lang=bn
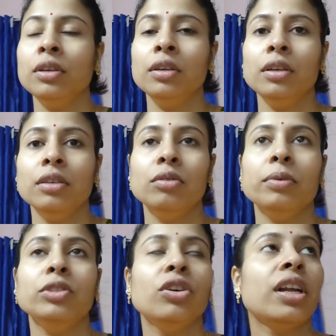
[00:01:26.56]
তো
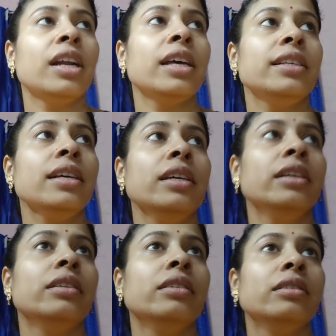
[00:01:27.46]
তোমার জ্বর
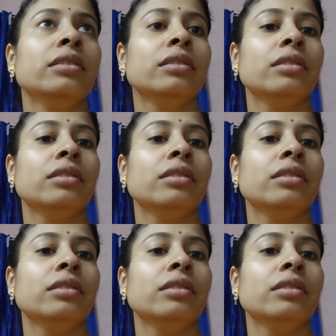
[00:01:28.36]
আর আইসে